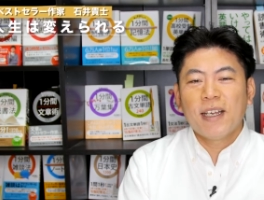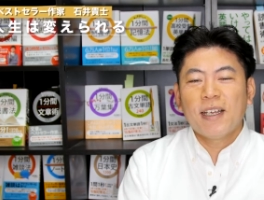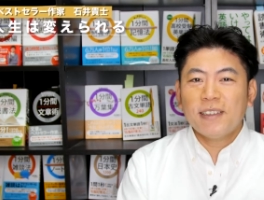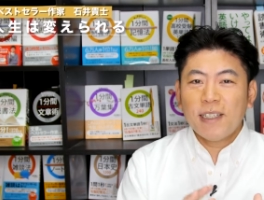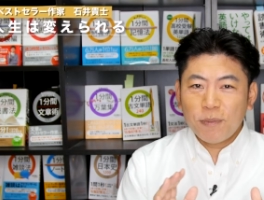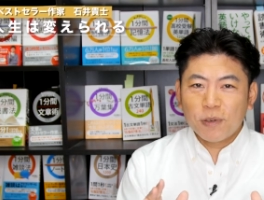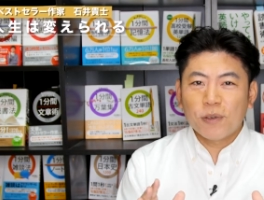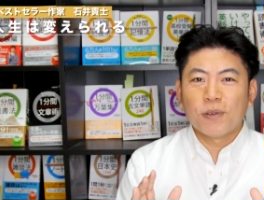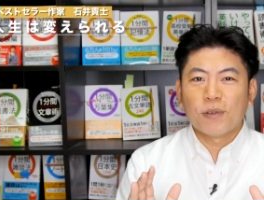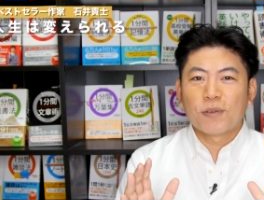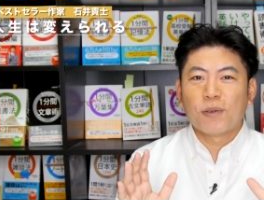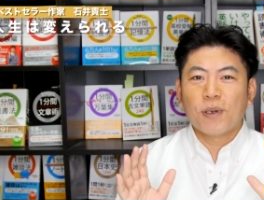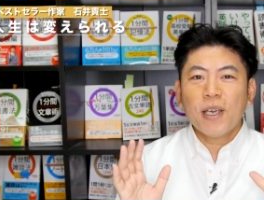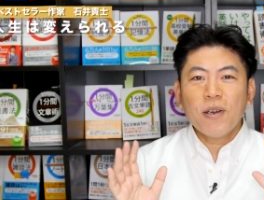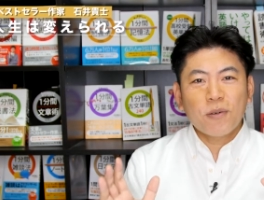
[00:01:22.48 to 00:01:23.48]
でも
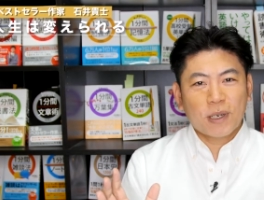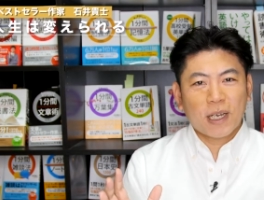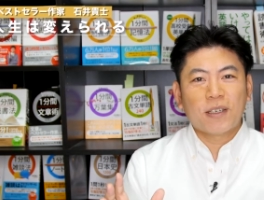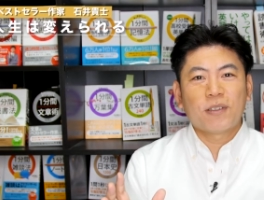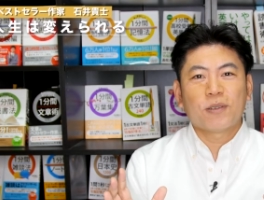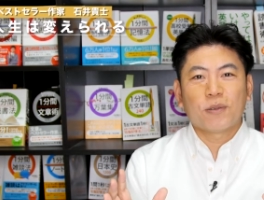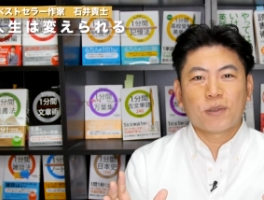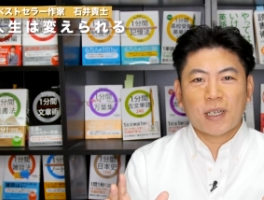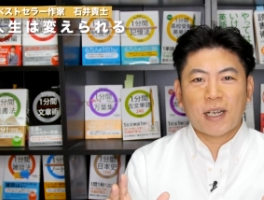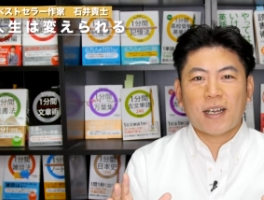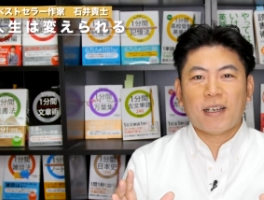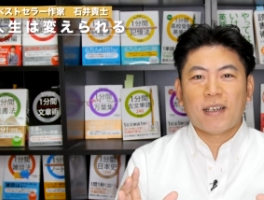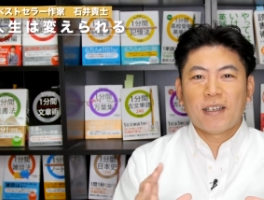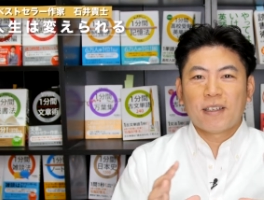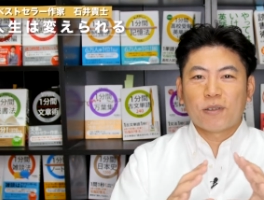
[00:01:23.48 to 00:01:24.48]
絵を描くと
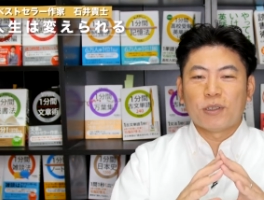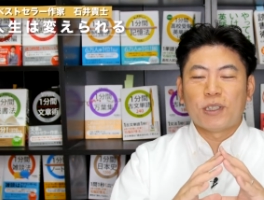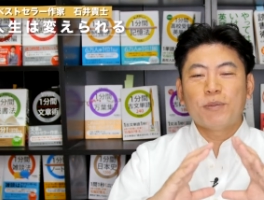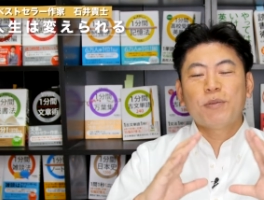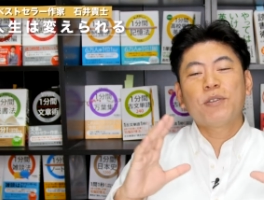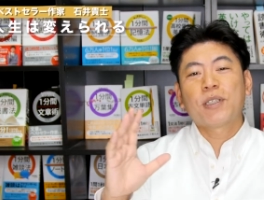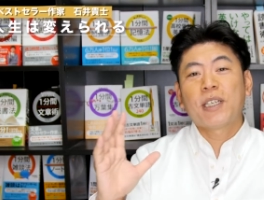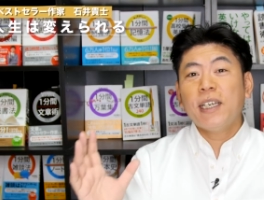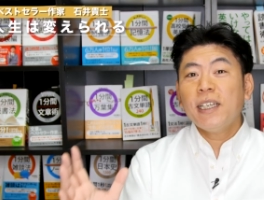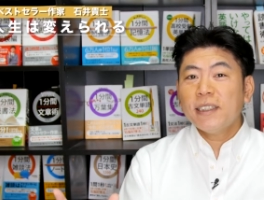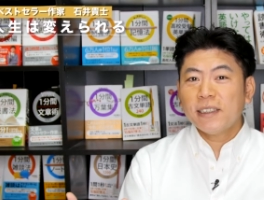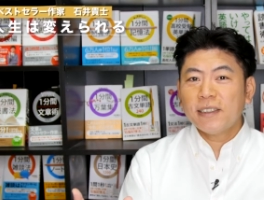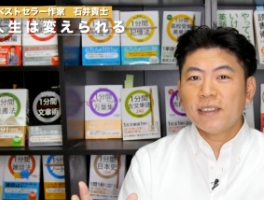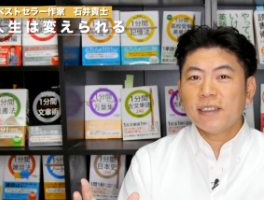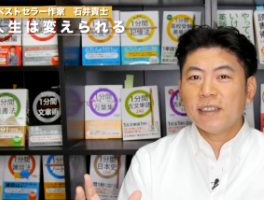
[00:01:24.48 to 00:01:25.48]
か自分の芸
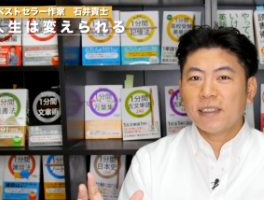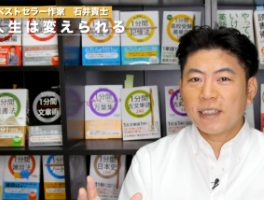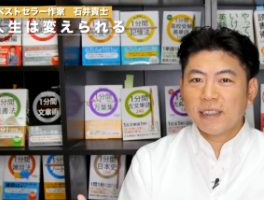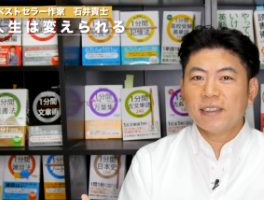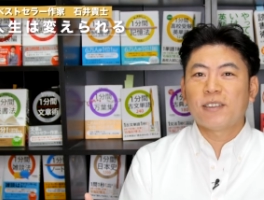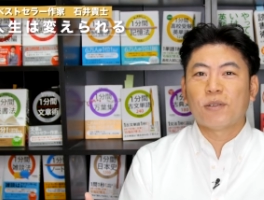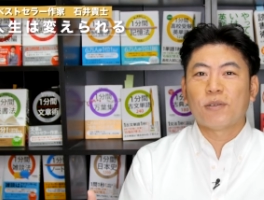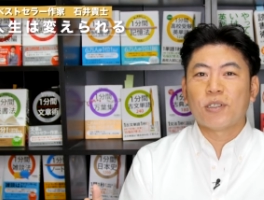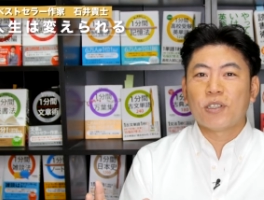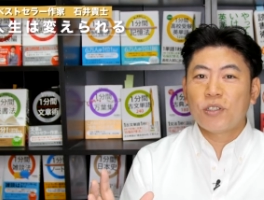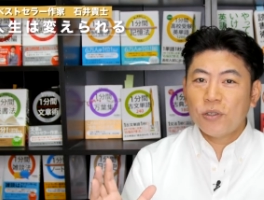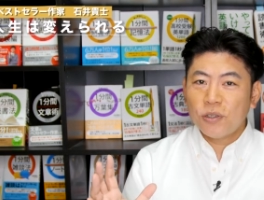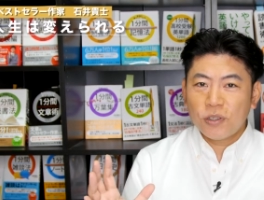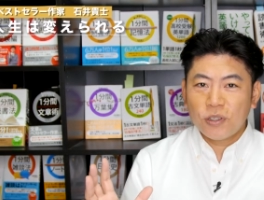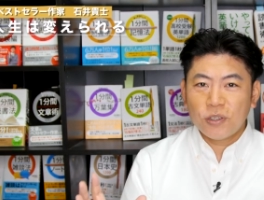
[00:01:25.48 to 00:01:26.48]
術活動に
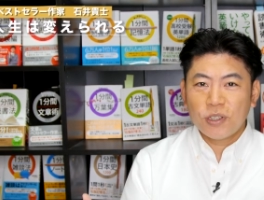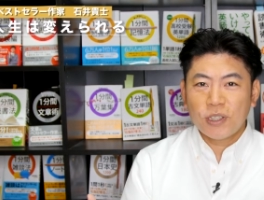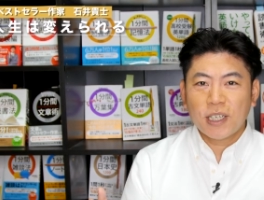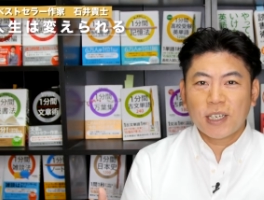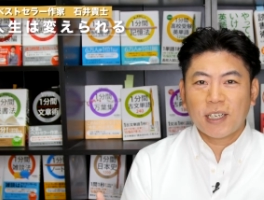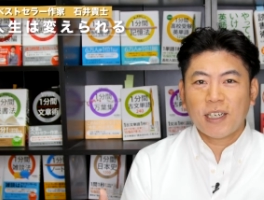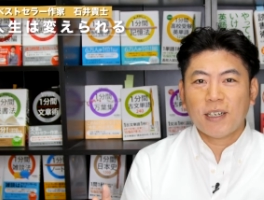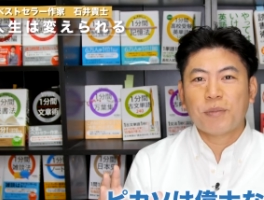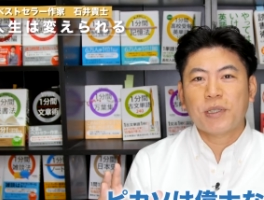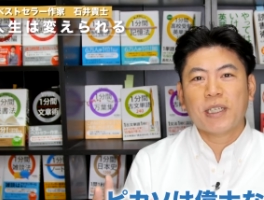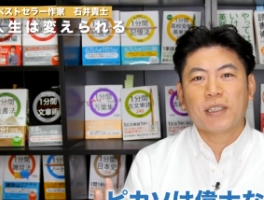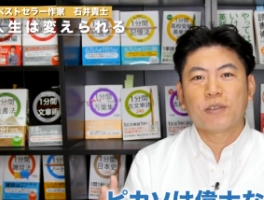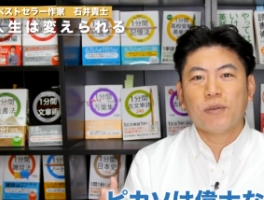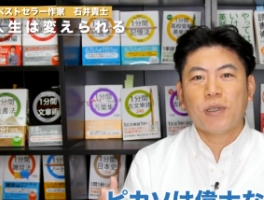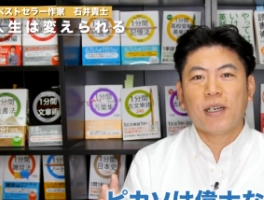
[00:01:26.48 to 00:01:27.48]
集中したから
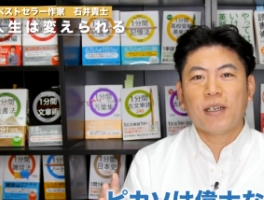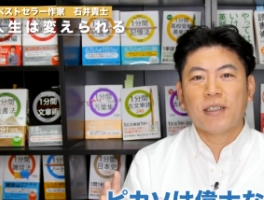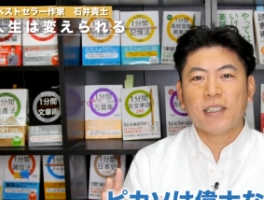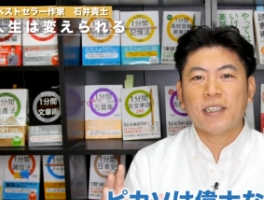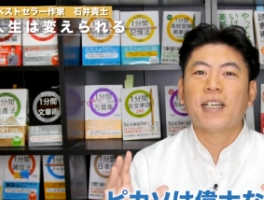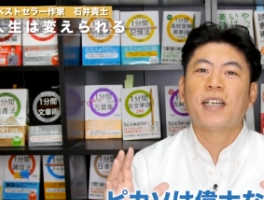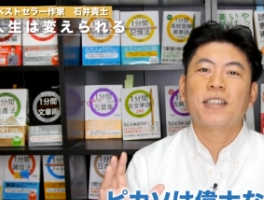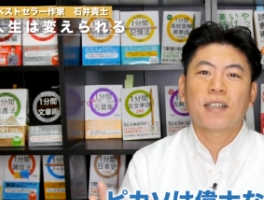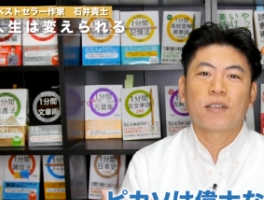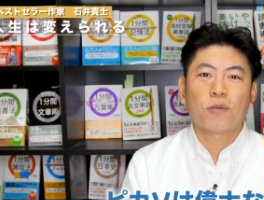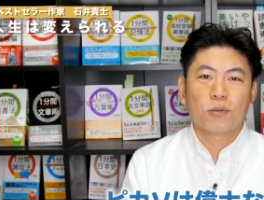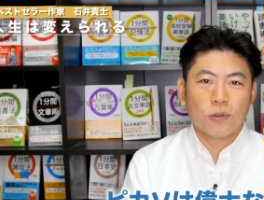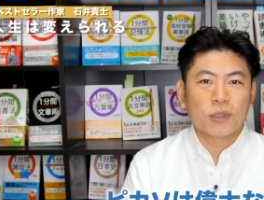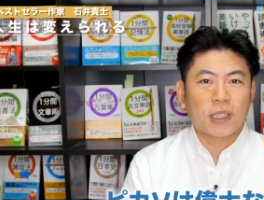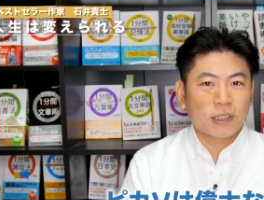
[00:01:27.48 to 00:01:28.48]
ピカソは偉大な
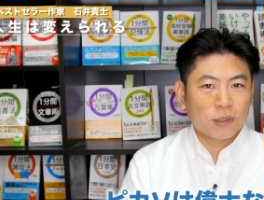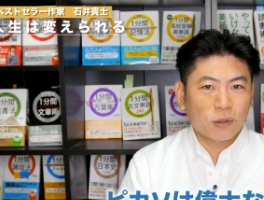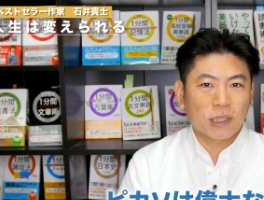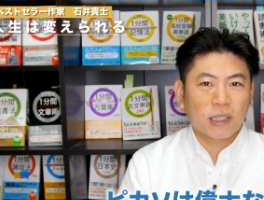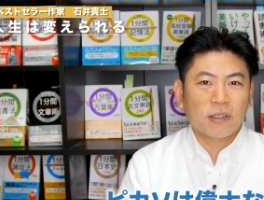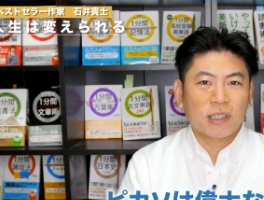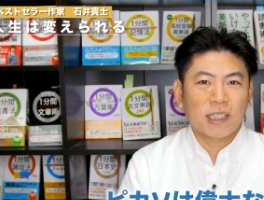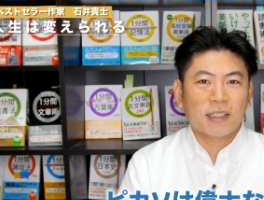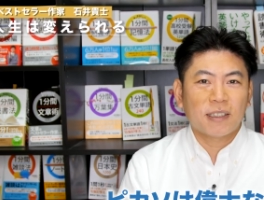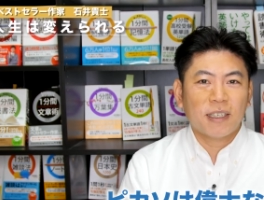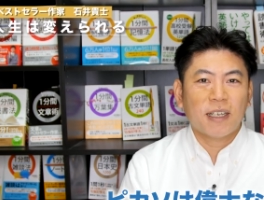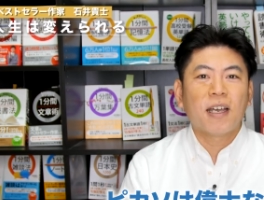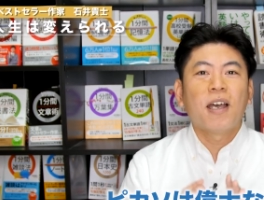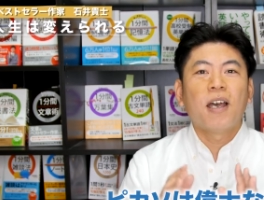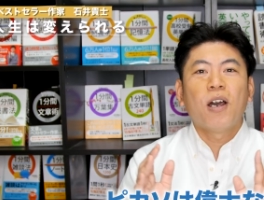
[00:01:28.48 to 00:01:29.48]
ことを成し遂げたわけであっ
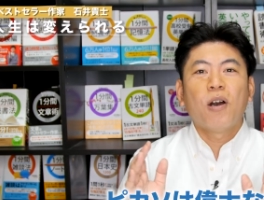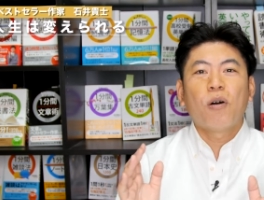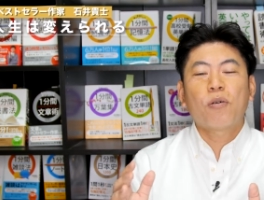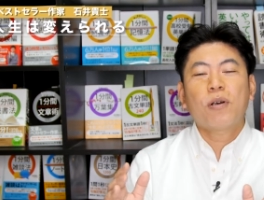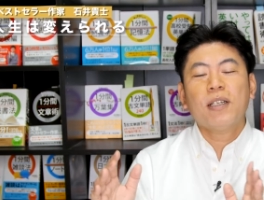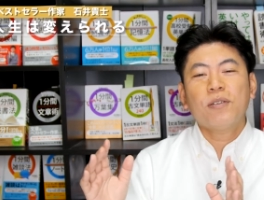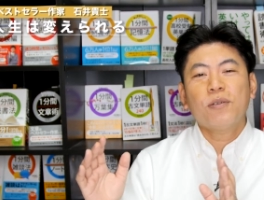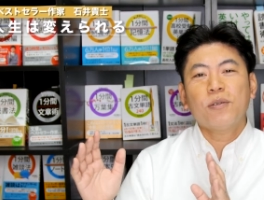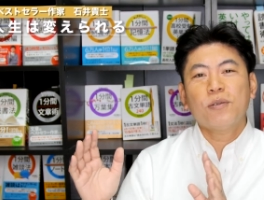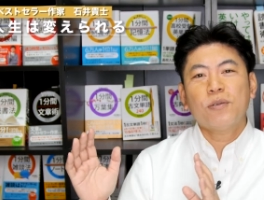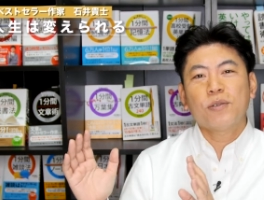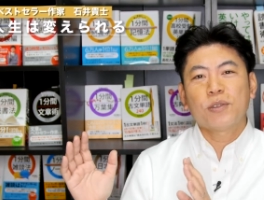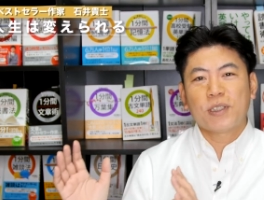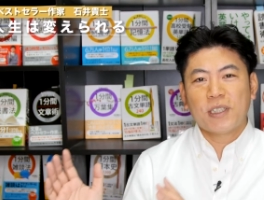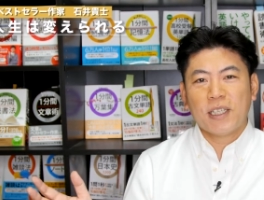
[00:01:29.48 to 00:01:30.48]
て、他のこ
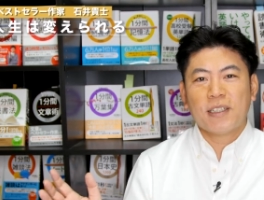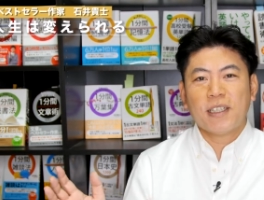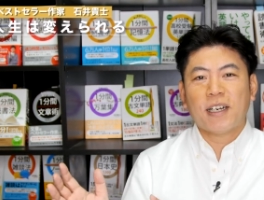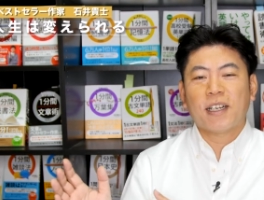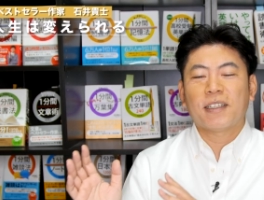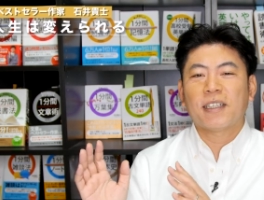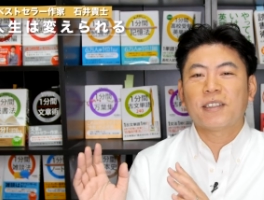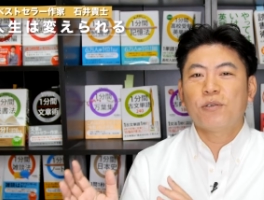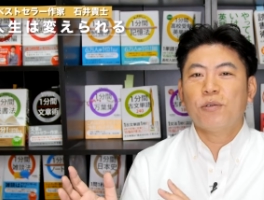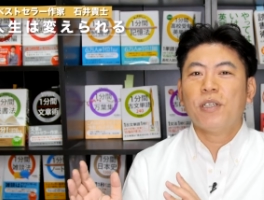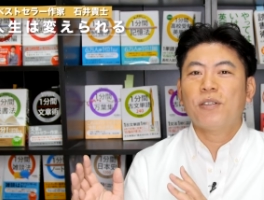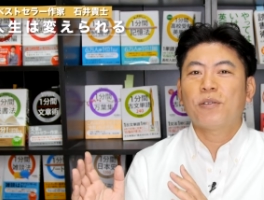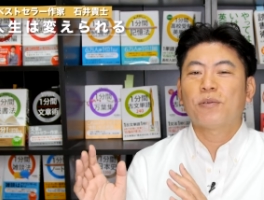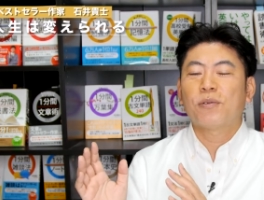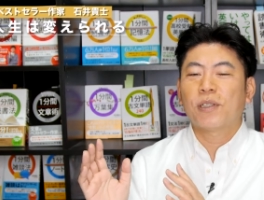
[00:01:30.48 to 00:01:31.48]
とをしていたら成し遂
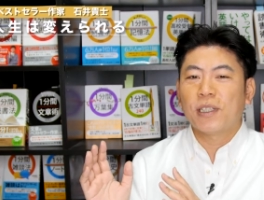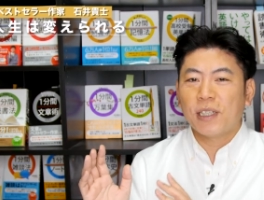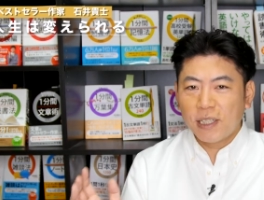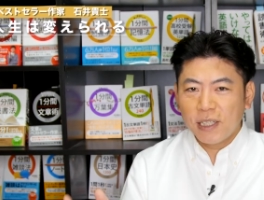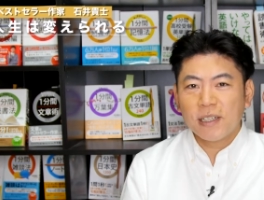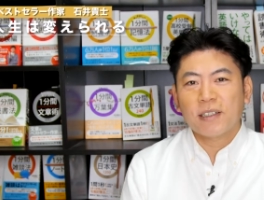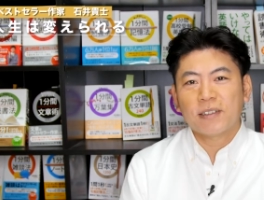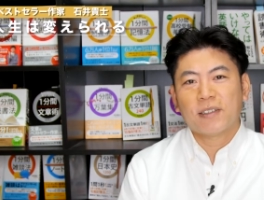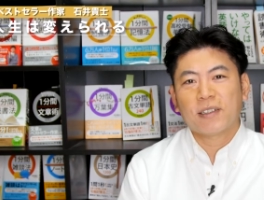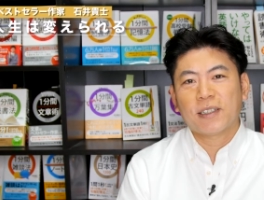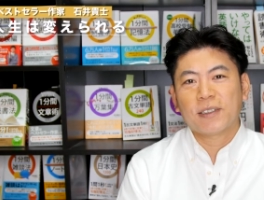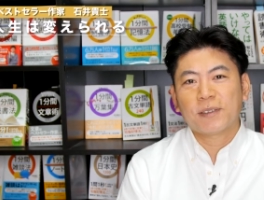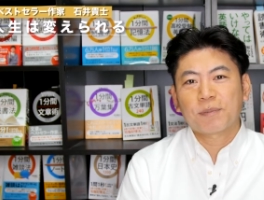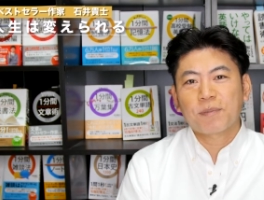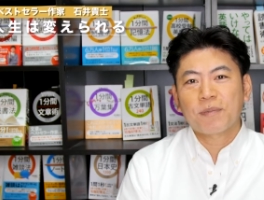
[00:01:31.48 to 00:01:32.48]
げることはできなかったわけ
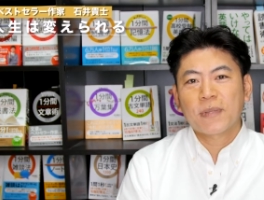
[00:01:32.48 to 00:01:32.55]
です。